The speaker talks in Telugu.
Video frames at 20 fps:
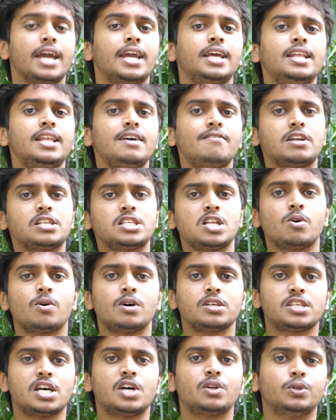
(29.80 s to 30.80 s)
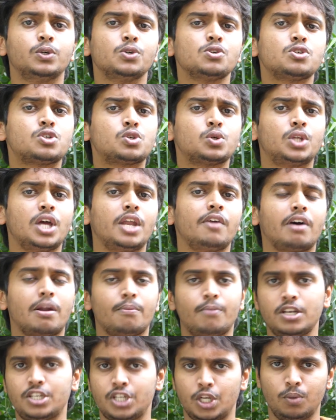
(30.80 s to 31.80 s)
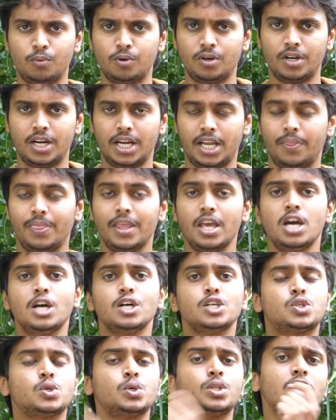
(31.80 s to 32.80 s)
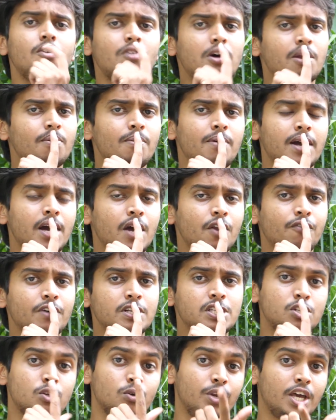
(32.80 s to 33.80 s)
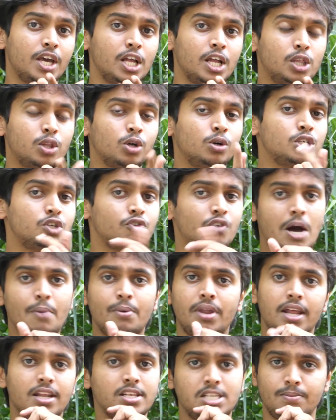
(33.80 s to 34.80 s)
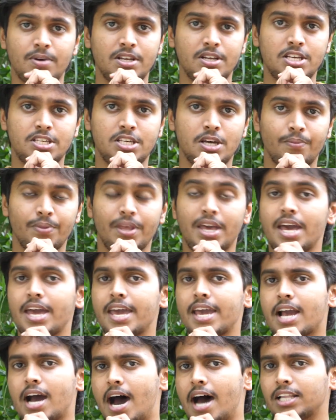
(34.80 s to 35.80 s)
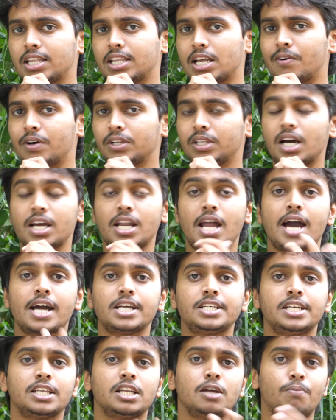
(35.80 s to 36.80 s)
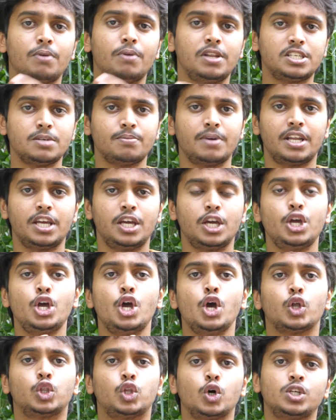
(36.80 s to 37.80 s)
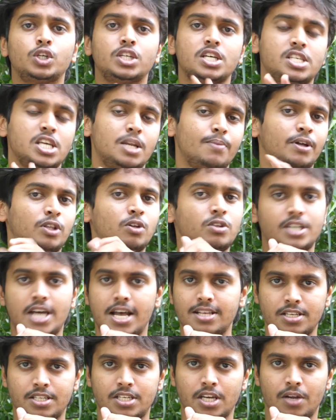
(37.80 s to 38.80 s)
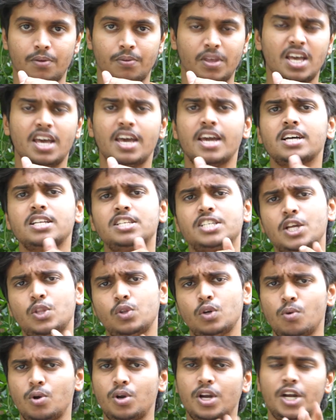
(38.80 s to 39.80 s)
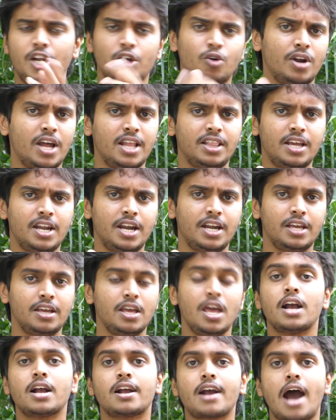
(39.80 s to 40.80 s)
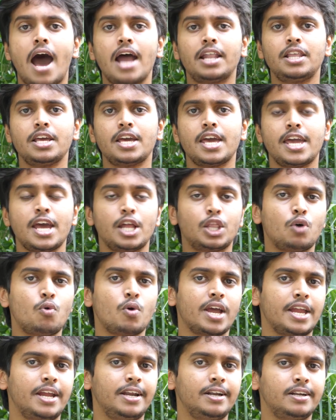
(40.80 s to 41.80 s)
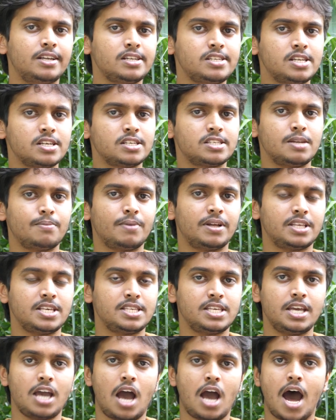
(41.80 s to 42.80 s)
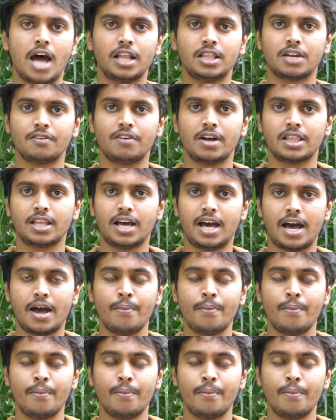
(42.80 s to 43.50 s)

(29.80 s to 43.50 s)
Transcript: ఇదే వరుసలోకి వస్తారు సుధీర్ వర్మ చందుముండేటి సుధీర్ వర్మ గారు ఫస్ట్ నిఖిల్తో స్వామిరార సినిమా చేశారు ఇక ఆ తర్వాత నాగచైతన్య పిలిచి మరి దో వచ్చే సినిమాతో ఛాన్స్ ఇచ్చారు ఇక చందు ముండిటి కూడా అంతేనండి కార్తికేయతో ఒక ఇంట్రెస్టింగ్ సినిమా తీసి ఆ తర్వాత